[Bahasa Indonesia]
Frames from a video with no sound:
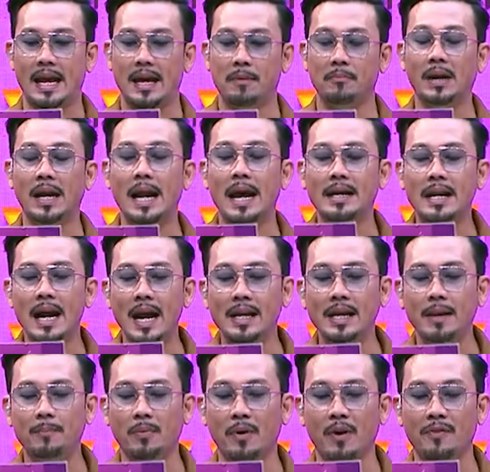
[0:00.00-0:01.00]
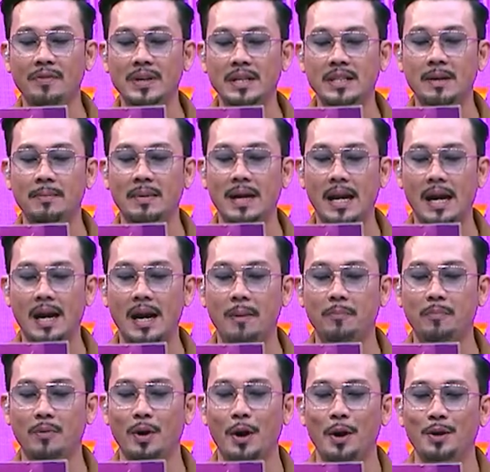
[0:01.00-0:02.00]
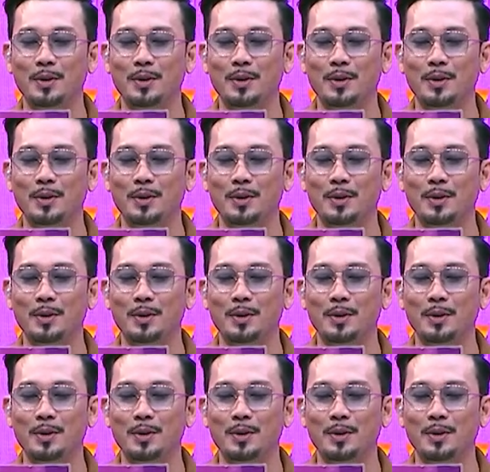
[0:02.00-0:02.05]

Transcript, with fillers: berada di provinsi manakah Pulau